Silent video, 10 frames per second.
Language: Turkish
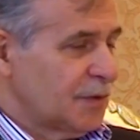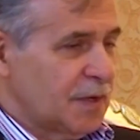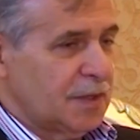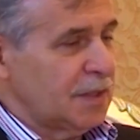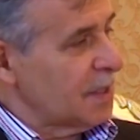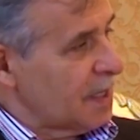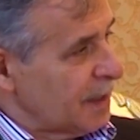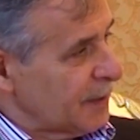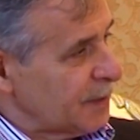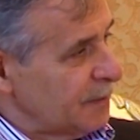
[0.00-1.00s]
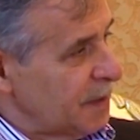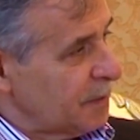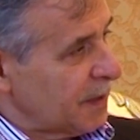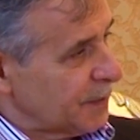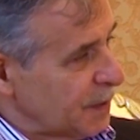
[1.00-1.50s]
Dinin ilası ve
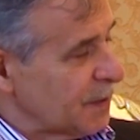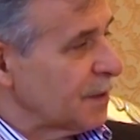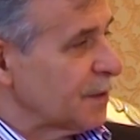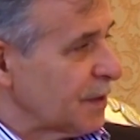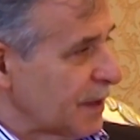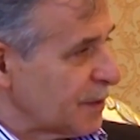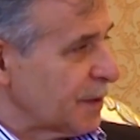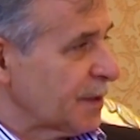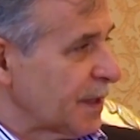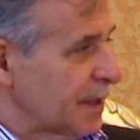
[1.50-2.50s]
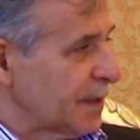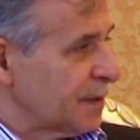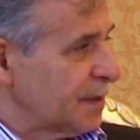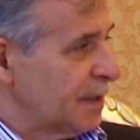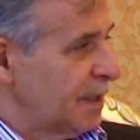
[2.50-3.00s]
ipkası için
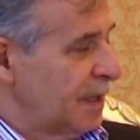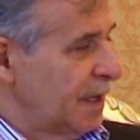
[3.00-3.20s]
çalışacaklar.